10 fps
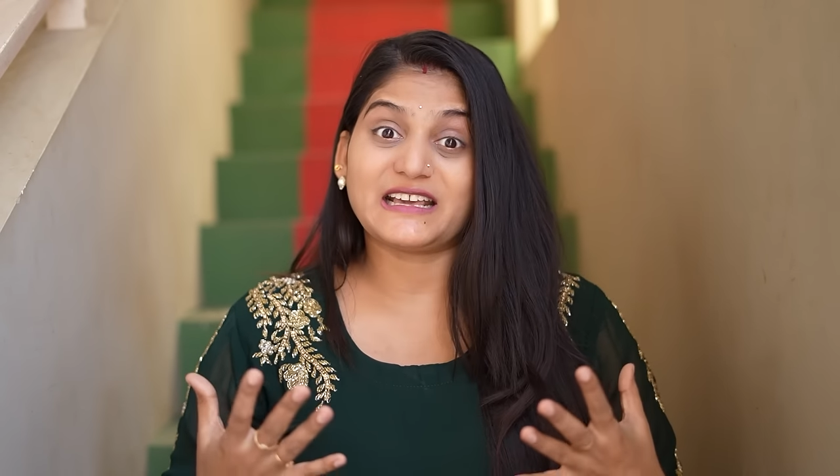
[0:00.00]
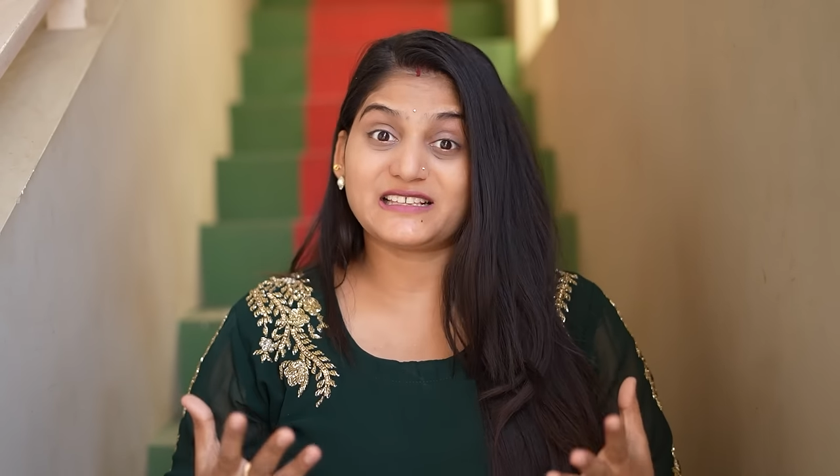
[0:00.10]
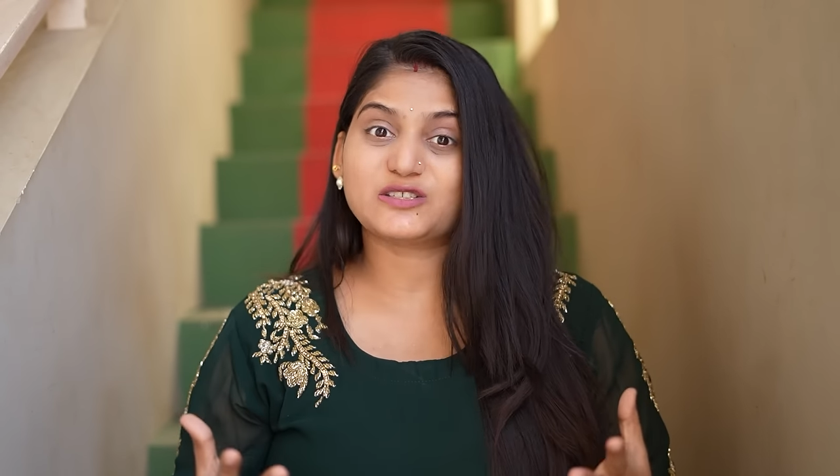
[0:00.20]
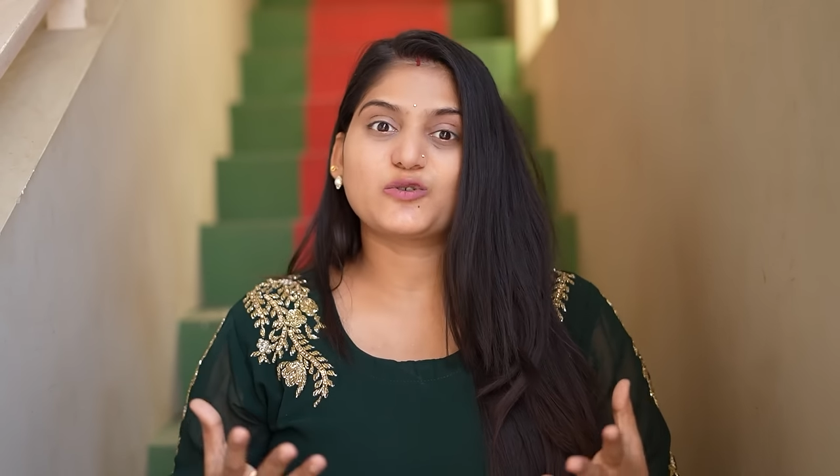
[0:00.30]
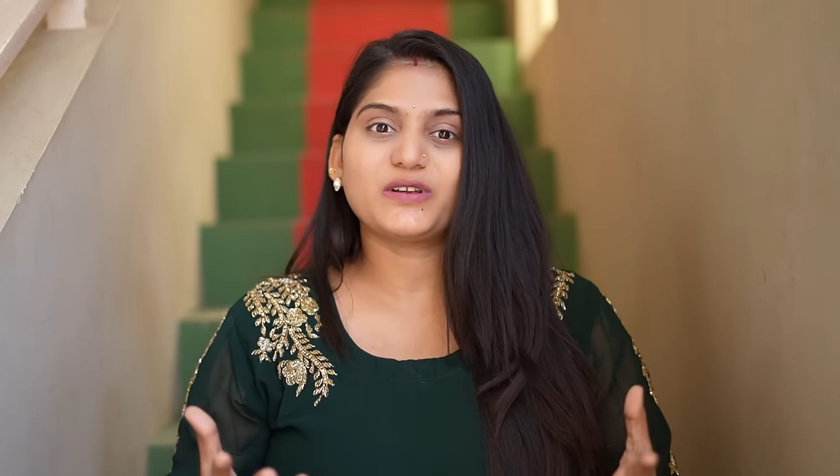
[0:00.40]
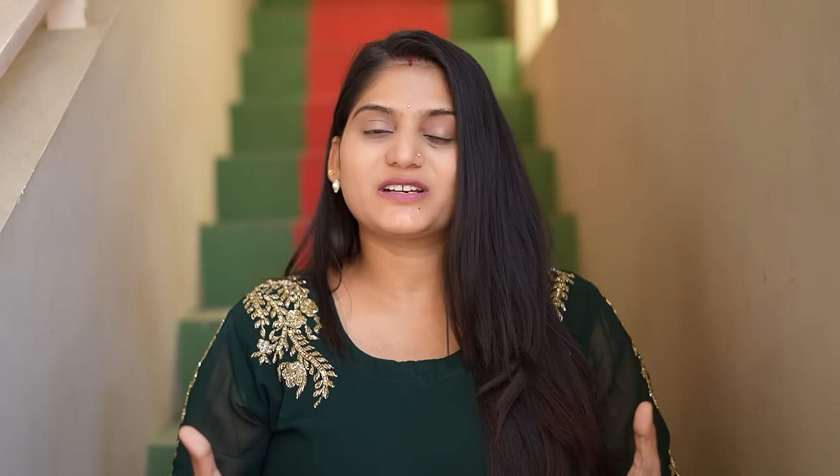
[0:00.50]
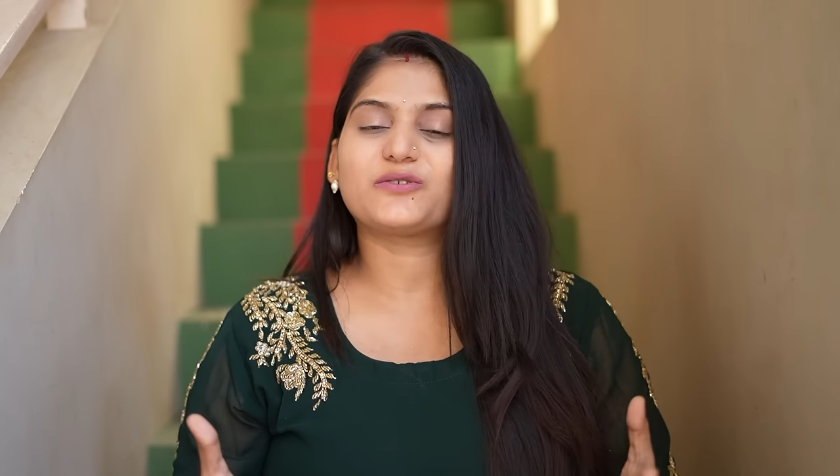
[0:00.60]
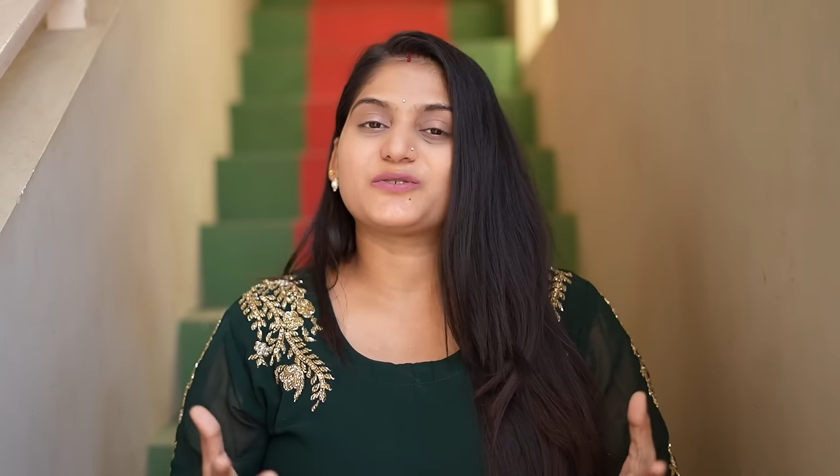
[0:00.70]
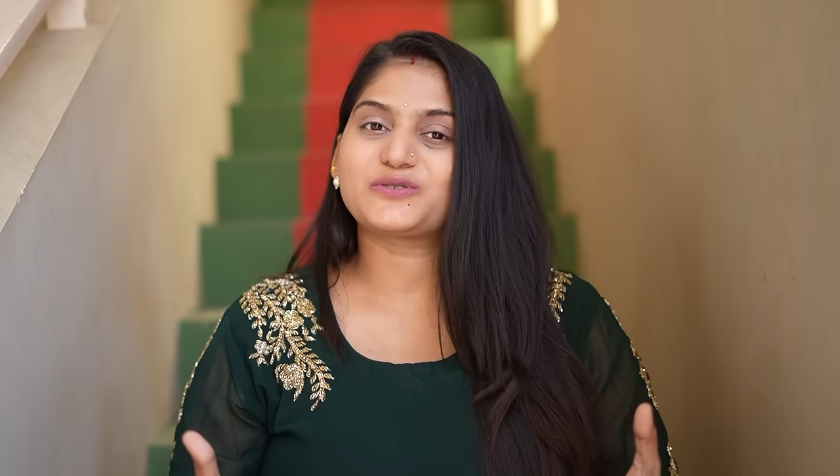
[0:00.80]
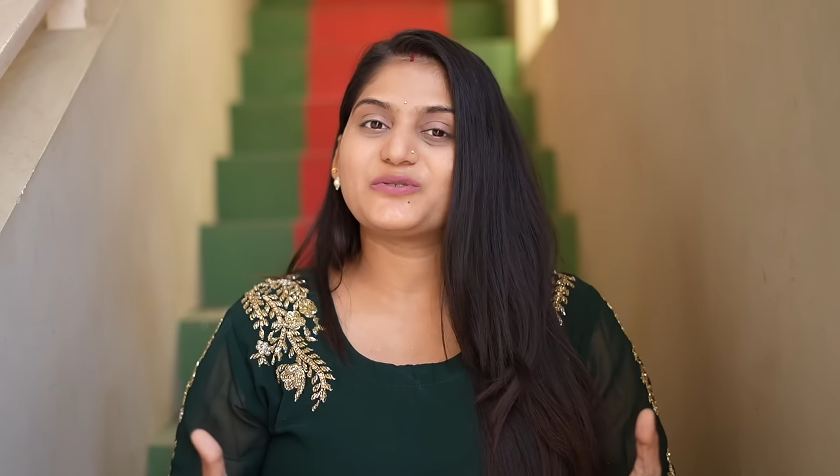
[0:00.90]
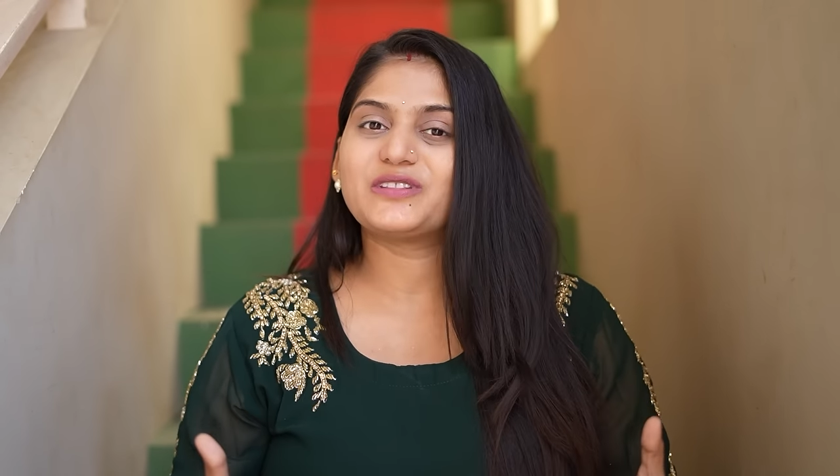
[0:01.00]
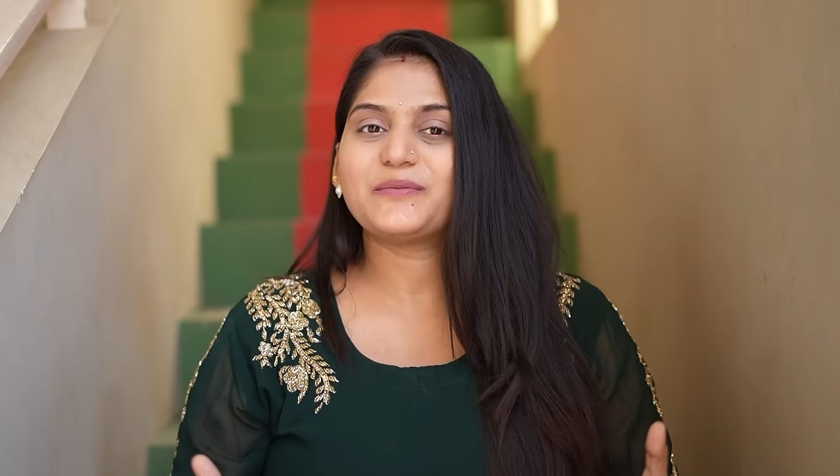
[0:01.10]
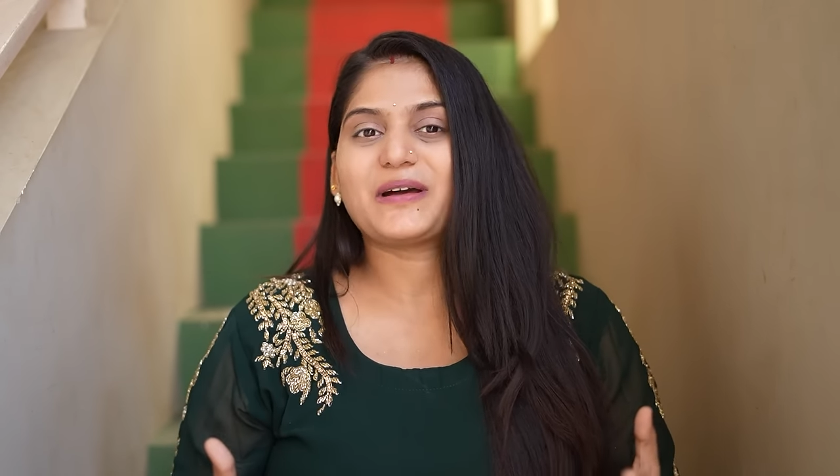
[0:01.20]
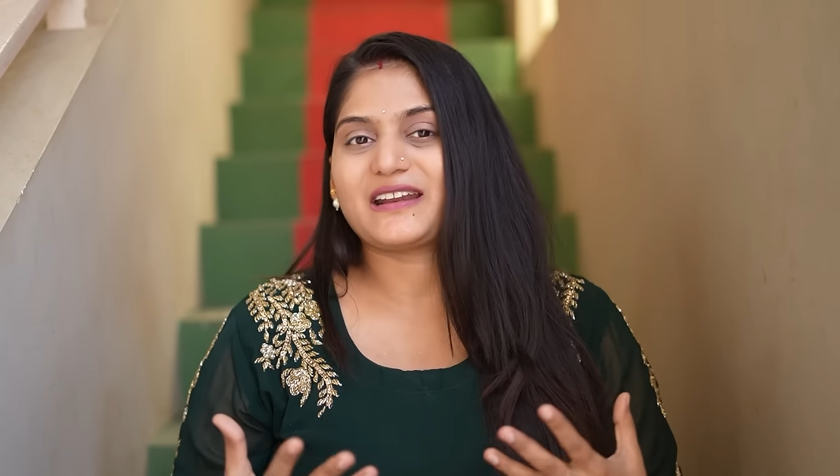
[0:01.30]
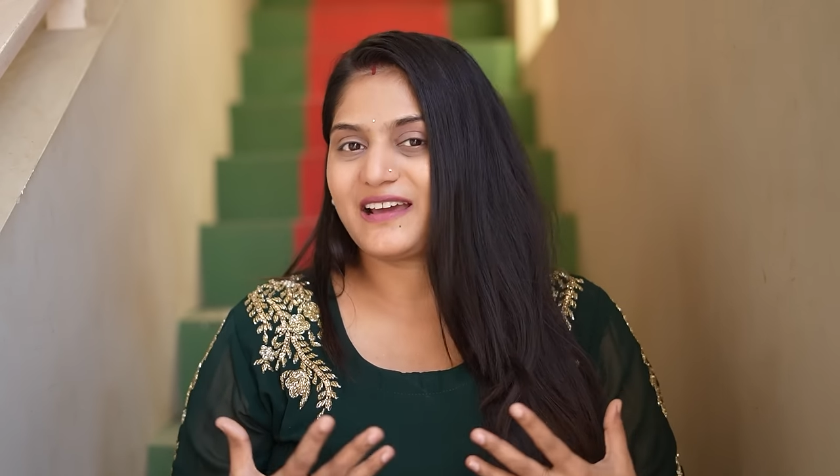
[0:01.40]
నెక్స్ట్ ఇట్
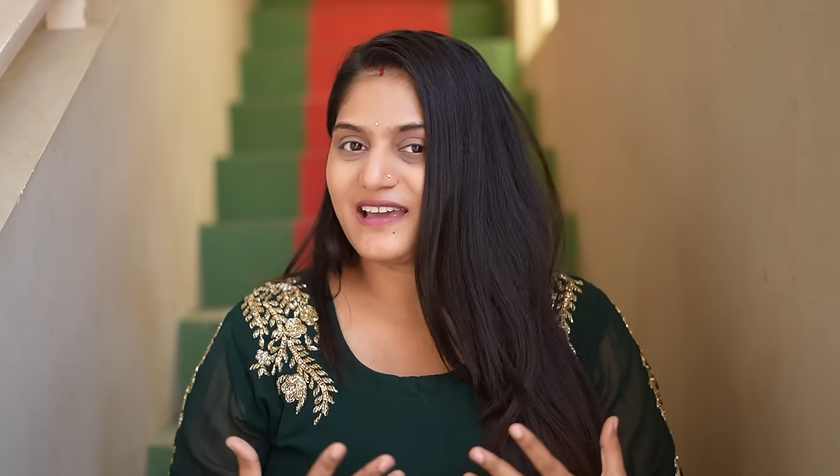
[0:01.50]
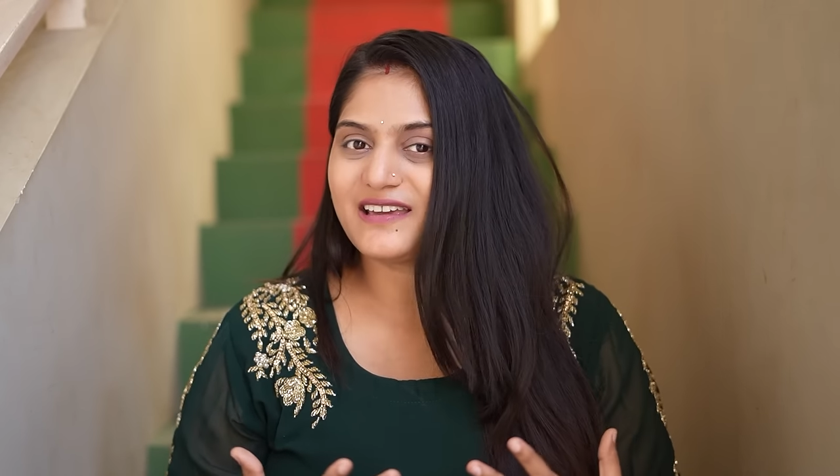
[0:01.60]
వస్తుంది మన